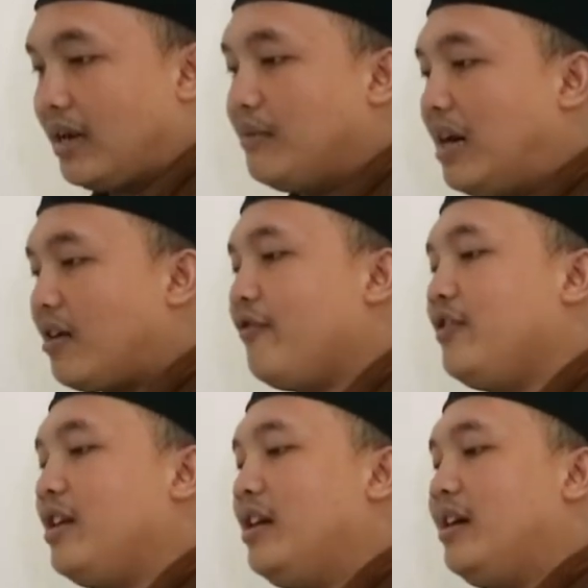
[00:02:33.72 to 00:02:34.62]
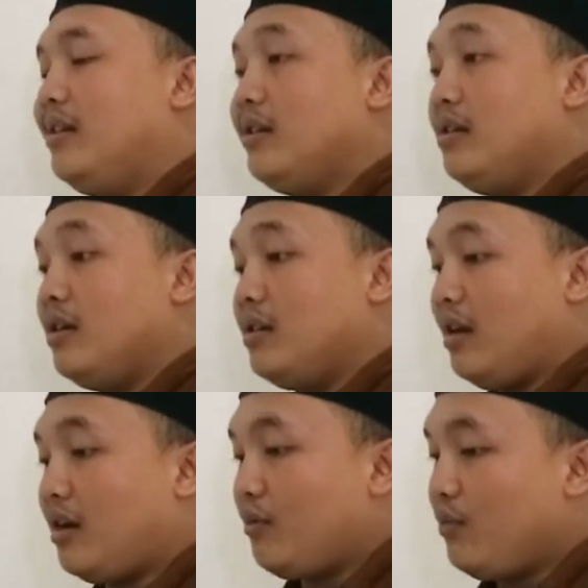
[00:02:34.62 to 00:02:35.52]
Kamu arafna anna al
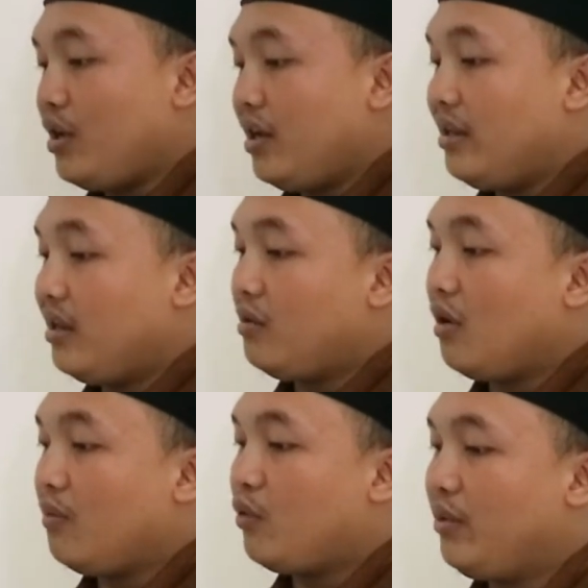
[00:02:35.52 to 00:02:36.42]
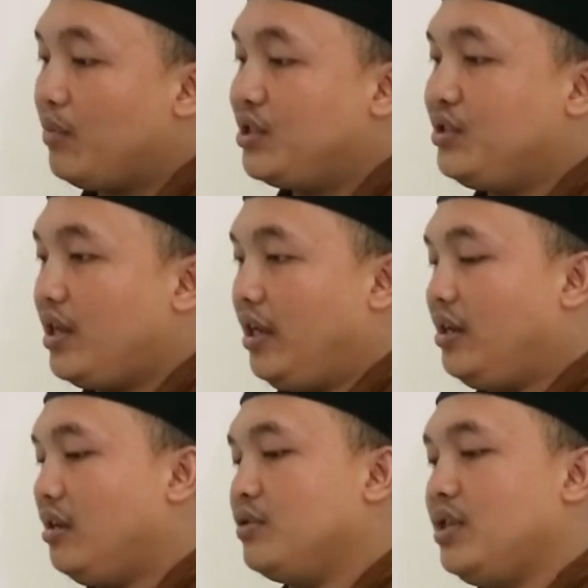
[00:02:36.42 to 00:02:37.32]
arabiyyah hiya lughah muhimah jiddan
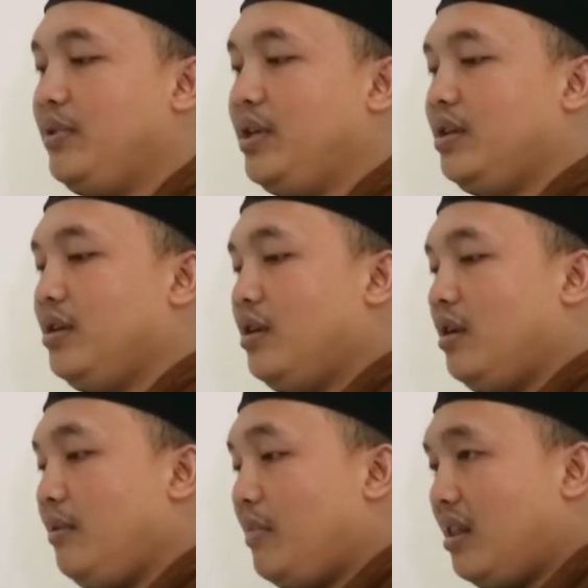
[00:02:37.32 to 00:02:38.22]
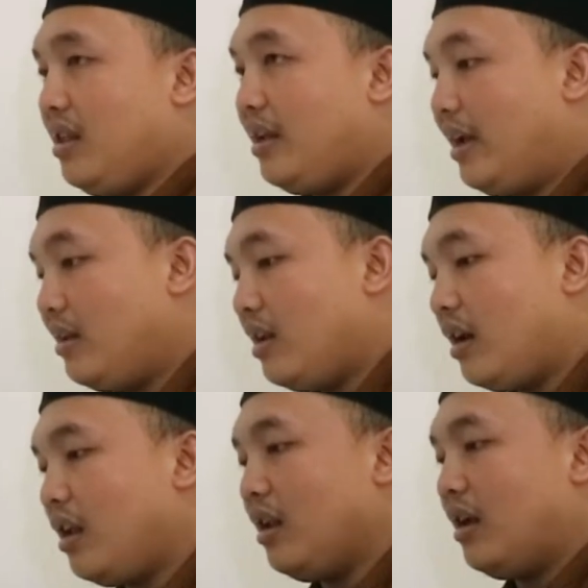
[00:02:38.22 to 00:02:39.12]
indal muslimin.
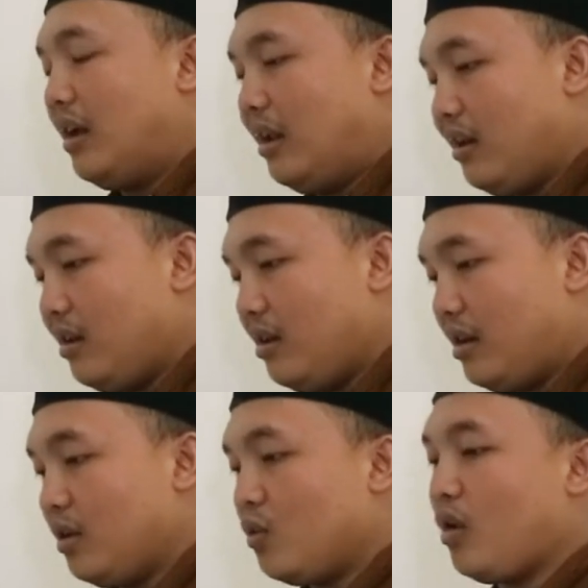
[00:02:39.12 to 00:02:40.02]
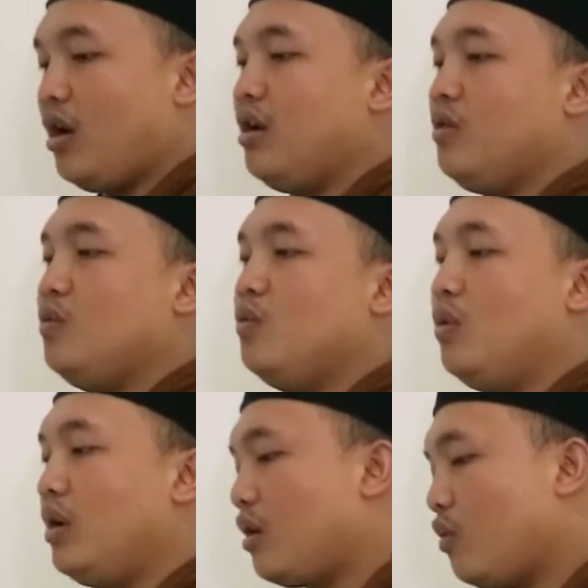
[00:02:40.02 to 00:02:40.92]
al Quran,
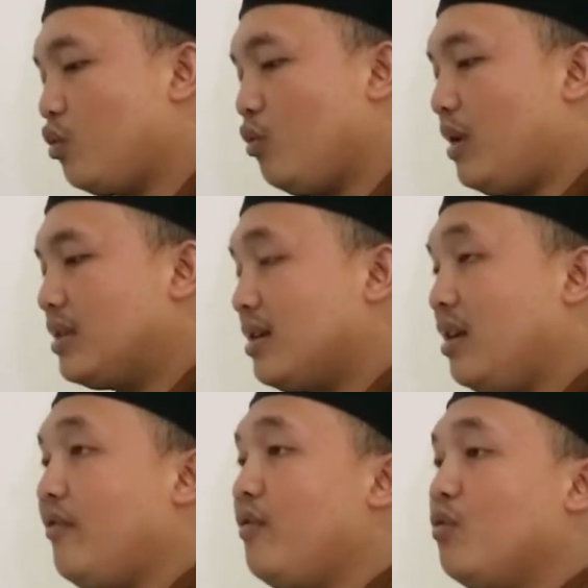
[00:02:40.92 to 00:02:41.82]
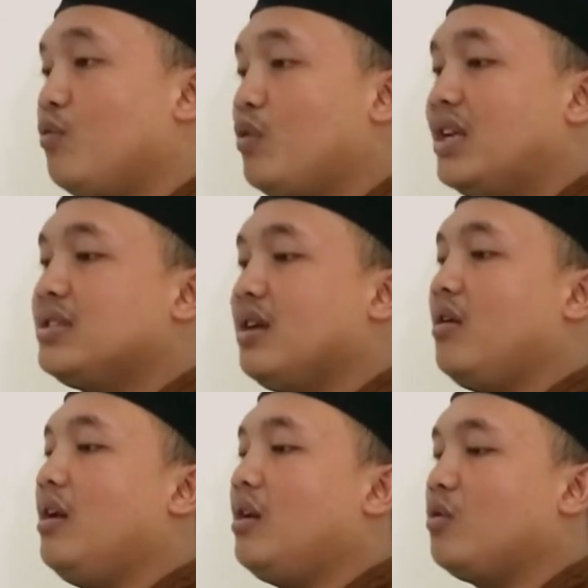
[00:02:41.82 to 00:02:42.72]
kutub ala kutub
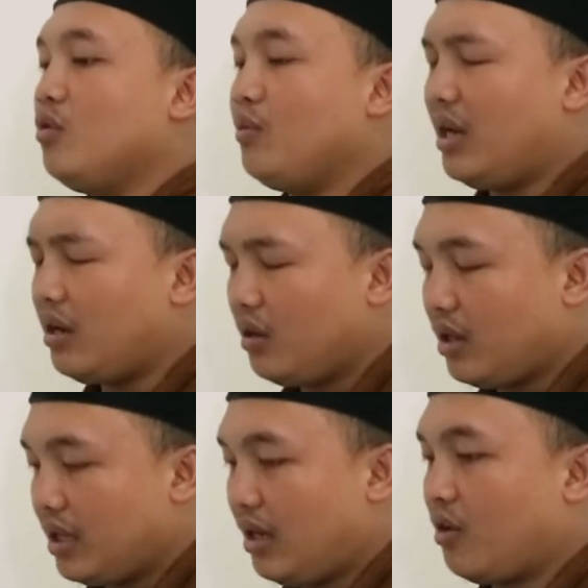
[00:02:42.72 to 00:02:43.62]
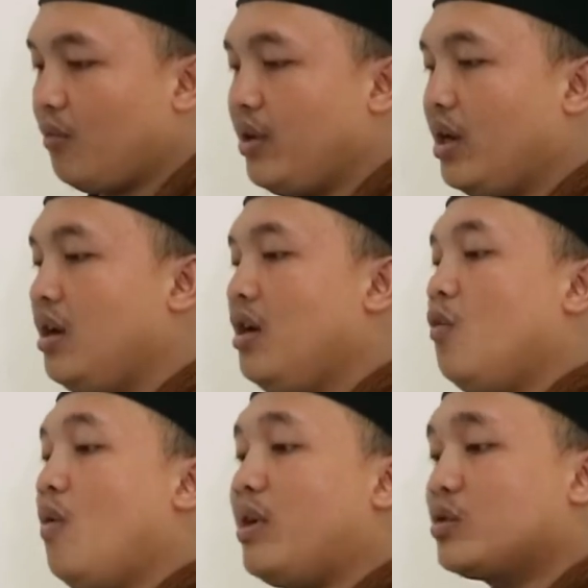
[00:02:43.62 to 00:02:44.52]
ala lughat al منزل
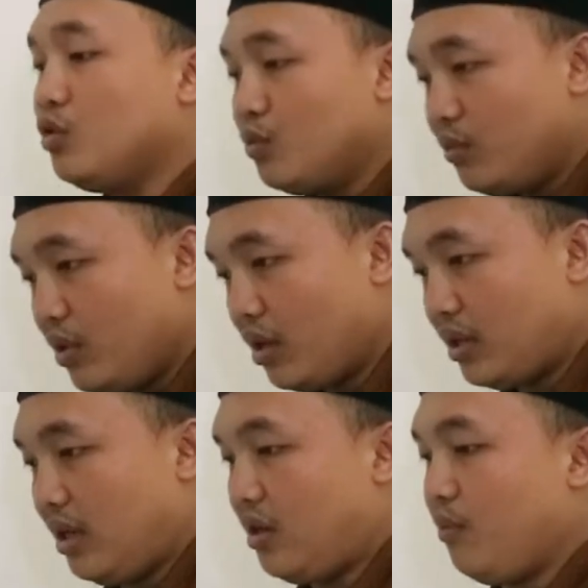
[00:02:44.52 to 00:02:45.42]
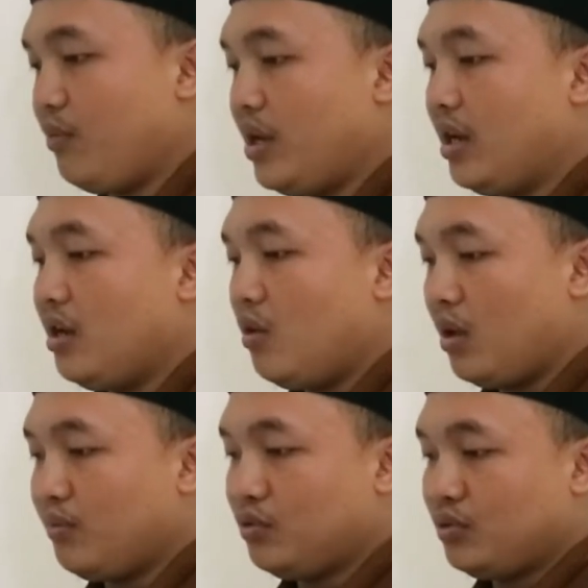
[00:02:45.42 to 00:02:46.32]
wa maktubun على lughat al ومكتوب
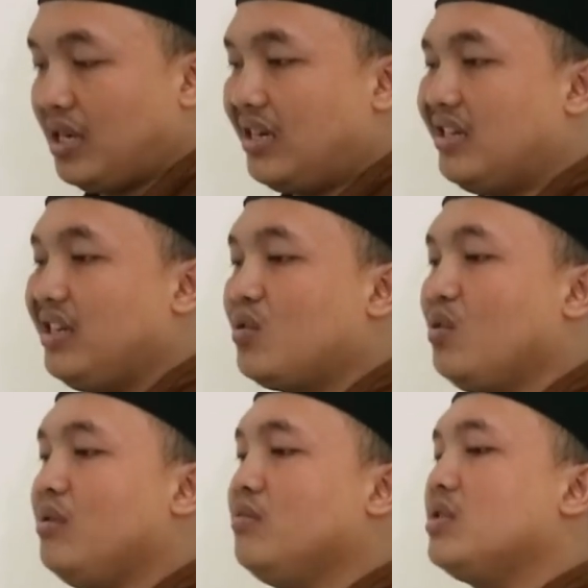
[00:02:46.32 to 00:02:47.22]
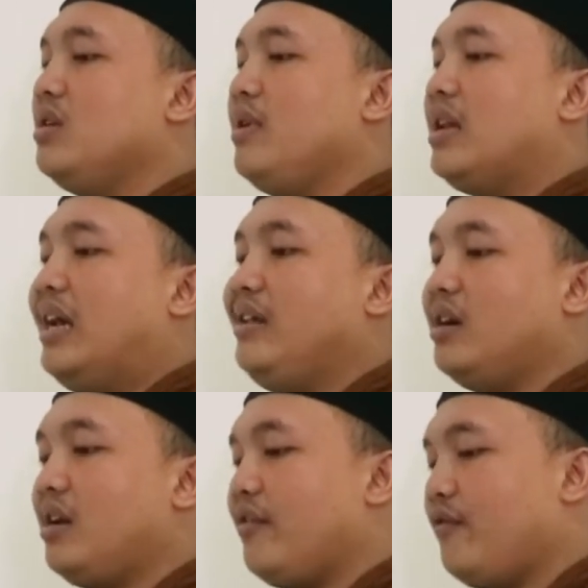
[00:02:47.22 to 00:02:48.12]
باللغة li kulli muslimin مسلم
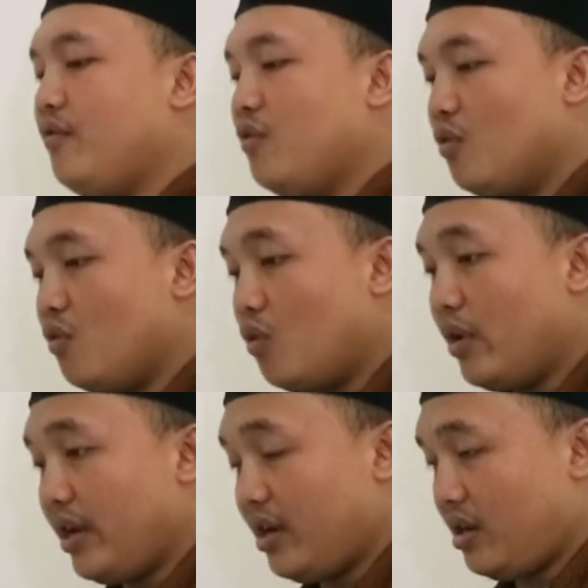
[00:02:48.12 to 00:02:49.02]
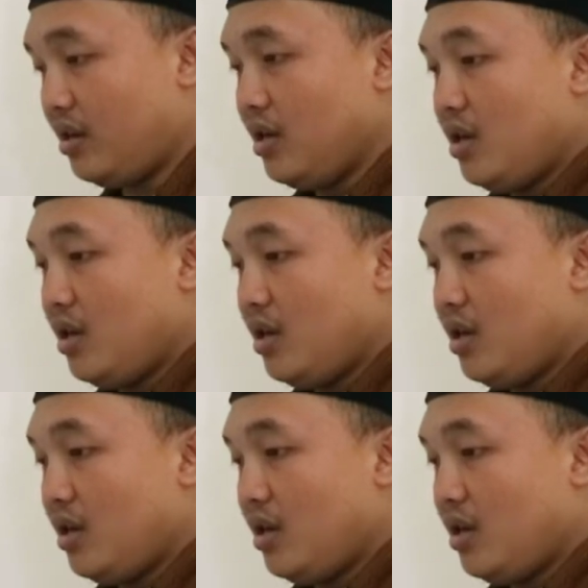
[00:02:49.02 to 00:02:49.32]
أن wa ya